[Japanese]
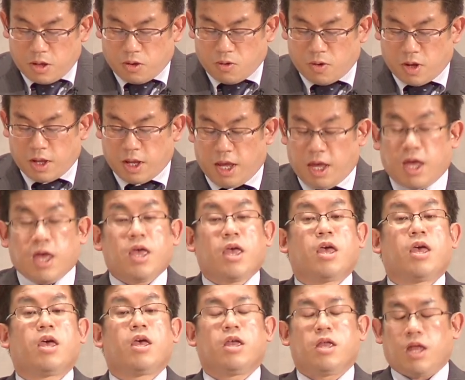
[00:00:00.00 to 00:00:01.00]
ヨハネ
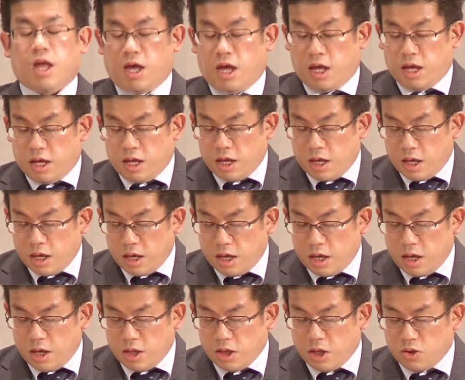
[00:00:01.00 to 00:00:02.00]
第
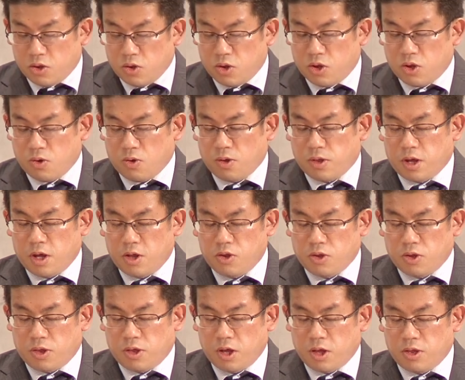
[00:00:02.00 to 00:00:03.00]
20章
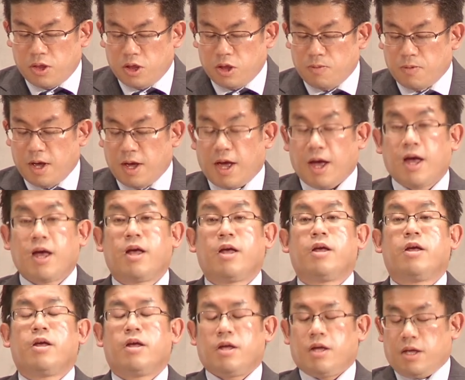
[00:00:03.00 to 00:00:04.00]
30節には、
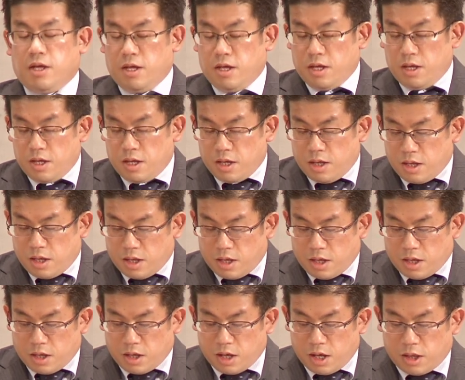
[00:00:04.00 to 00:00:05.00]

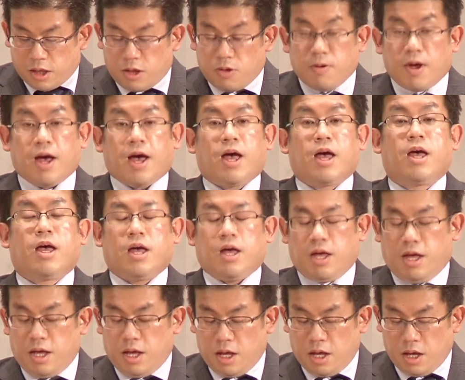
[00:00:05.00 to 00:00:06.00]
イエスは
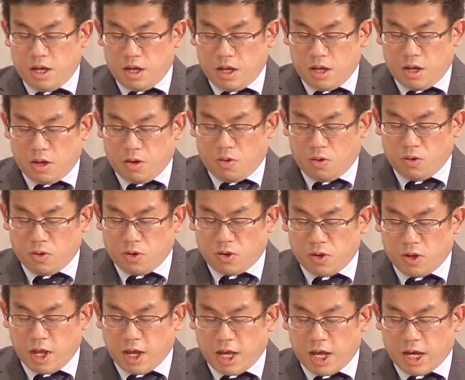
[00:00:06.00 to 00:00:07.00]
この
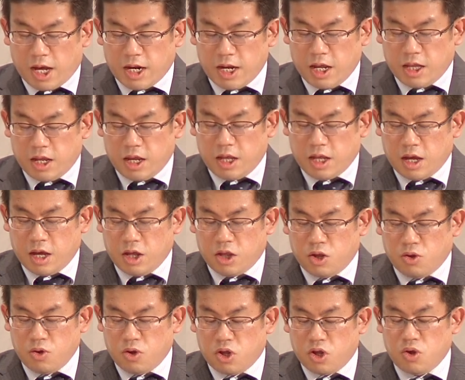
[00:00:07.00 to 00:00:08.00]
書で書かれていない
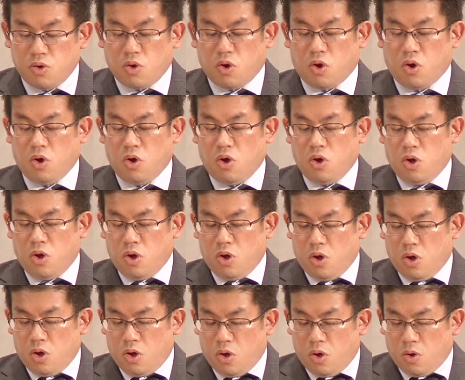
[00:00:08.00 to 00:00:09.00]
印を
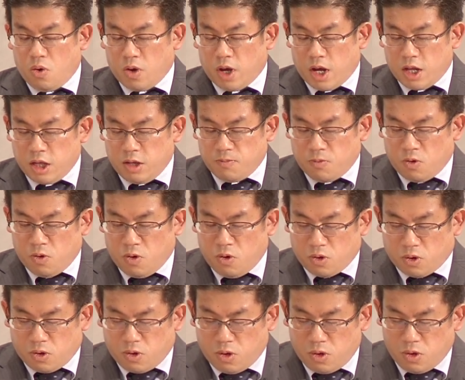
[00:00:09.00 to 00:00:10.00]
他にも
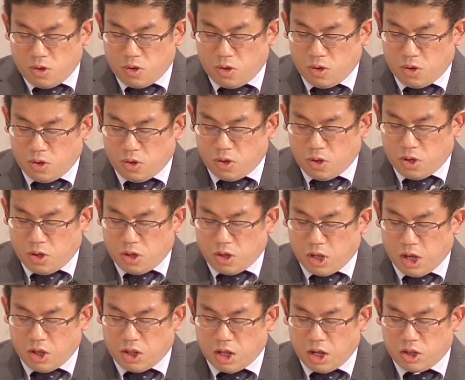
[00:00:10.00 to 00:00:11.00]
多く
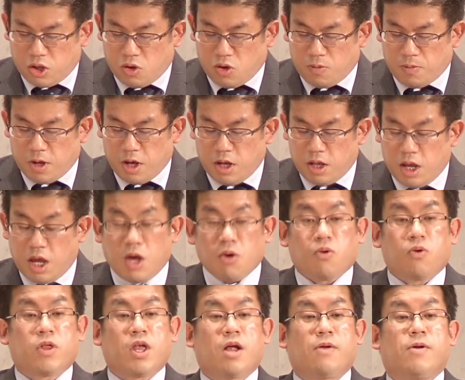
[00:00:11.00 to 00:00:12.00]
弟子たちの前で
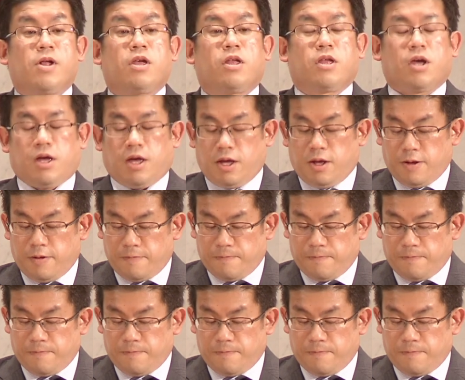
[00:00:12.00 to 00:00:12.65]
行われた。